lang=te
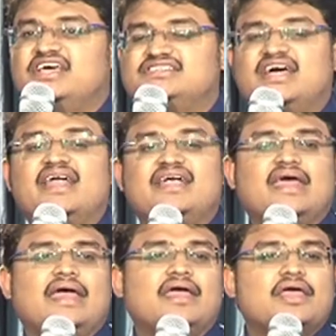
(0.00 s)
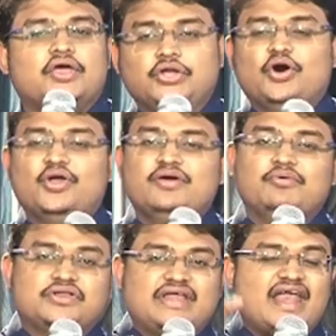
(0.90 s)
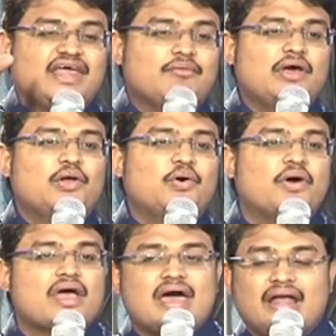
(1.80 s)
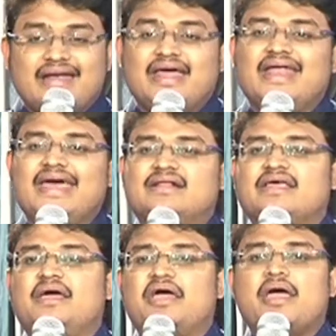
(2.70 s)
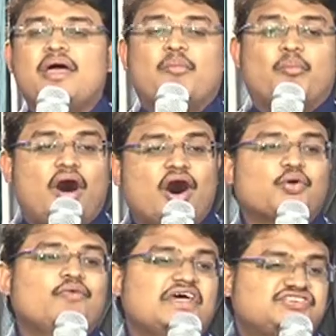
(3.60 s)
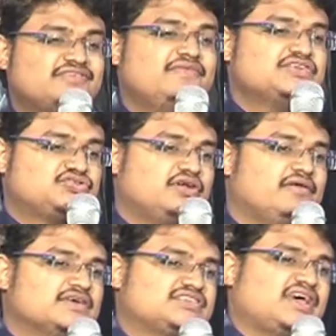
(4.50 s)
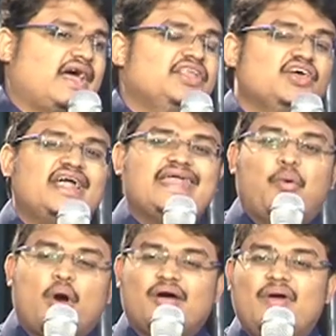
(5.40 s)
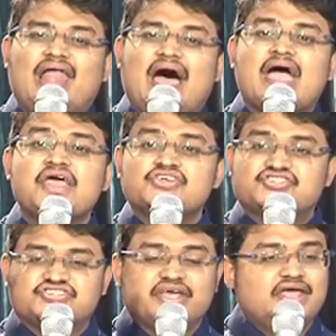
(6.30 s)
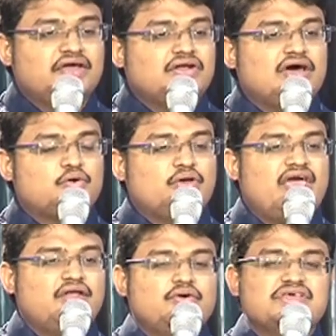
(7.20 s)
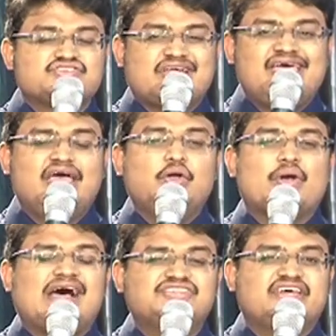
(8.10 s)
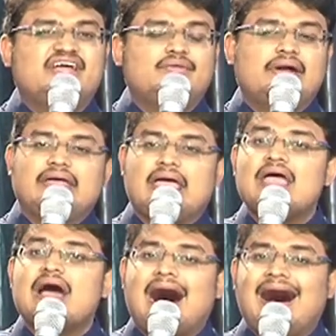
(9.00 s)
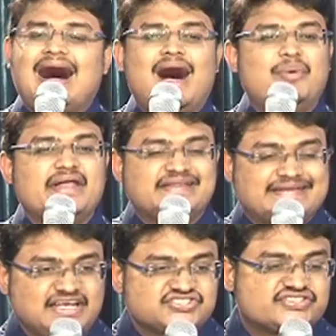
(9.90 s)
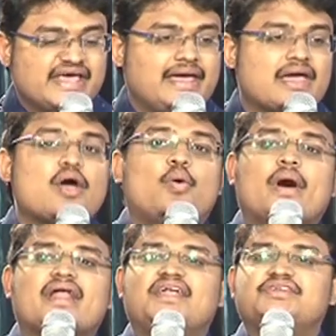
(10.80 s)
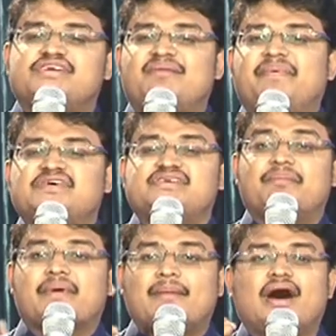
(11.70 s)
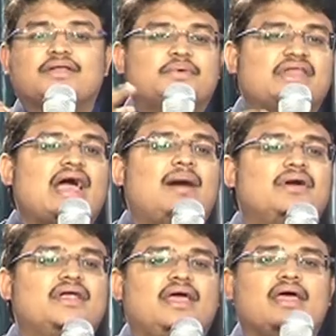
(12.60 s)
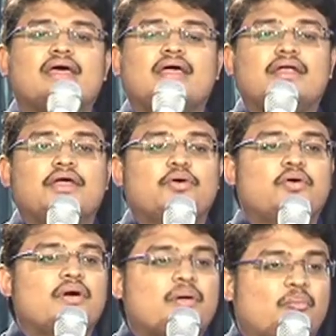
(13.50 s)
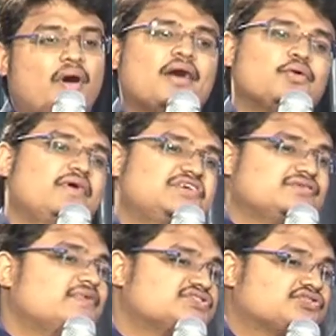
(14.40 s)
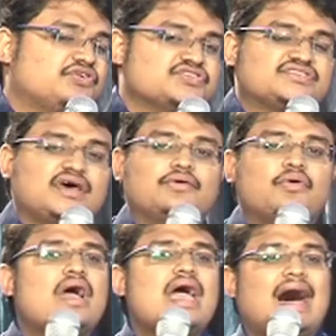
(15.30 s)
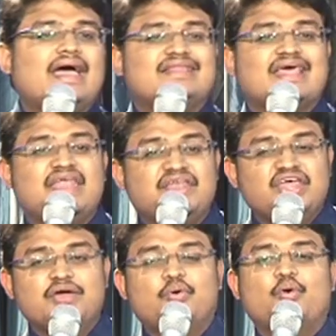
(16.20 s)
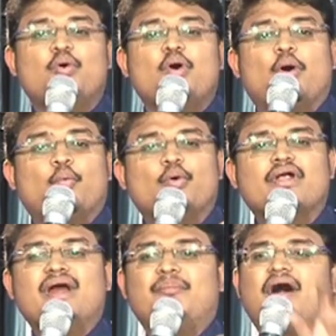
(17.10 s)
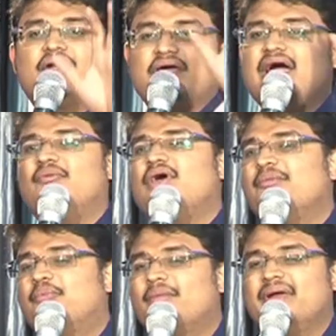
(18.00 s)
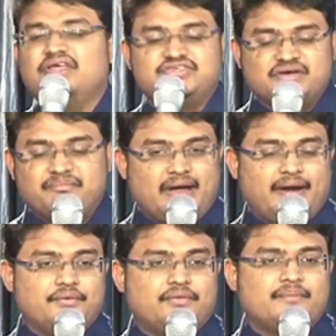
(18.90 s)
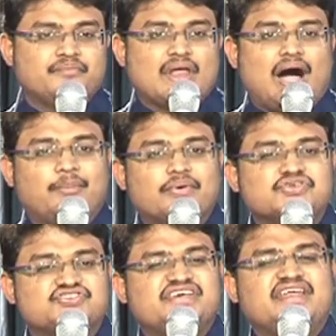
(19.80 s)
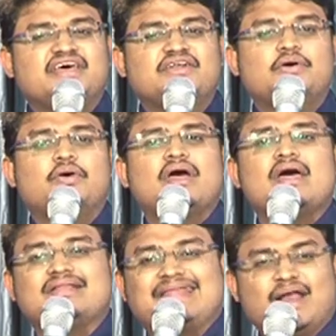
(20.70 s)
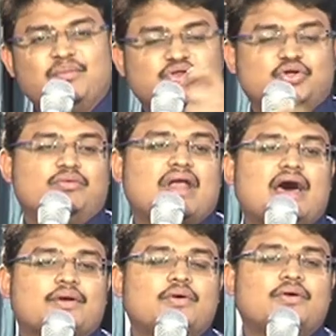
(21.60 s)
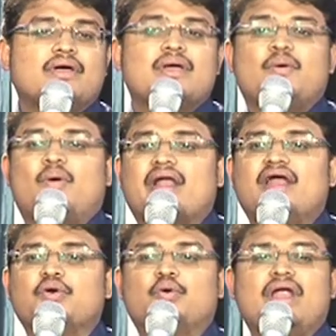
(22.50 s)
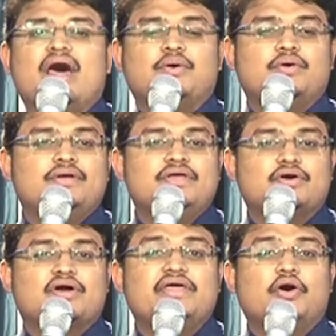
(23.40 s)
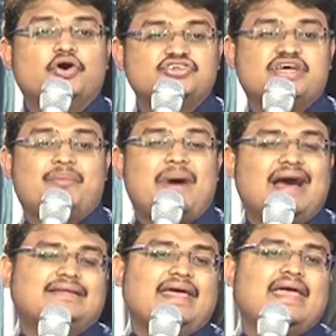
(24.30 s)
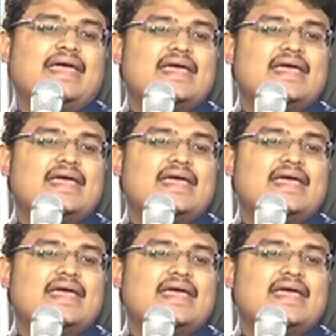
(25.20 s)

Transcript: చేశాడంటే ఇదిగో నీవు యుద్ధానికి వెళ్ళు నేనైతే మారువేషం వేసుకొని వస్తా ఎందుకంటే ఒకవేళ సిరియనులకు నేను ఇజ్రాయేలు రాజు అయినటువంటి ఆహాబని తెలిస్తే వారు నన్ను చంపేసే ప్రమాదం ఉంది కాబట్టి నేను మారువేషం వేసుకొని వస్తాను అయితే నీవు ఉన్నపాటుగా వెళ్ళిపోమని చెప్పాడు అప్పుడు సిరియనులు తరుముతూ ఉన్నారు వారు అనుకున్నారు ఈ యొక్క యహోష పాతే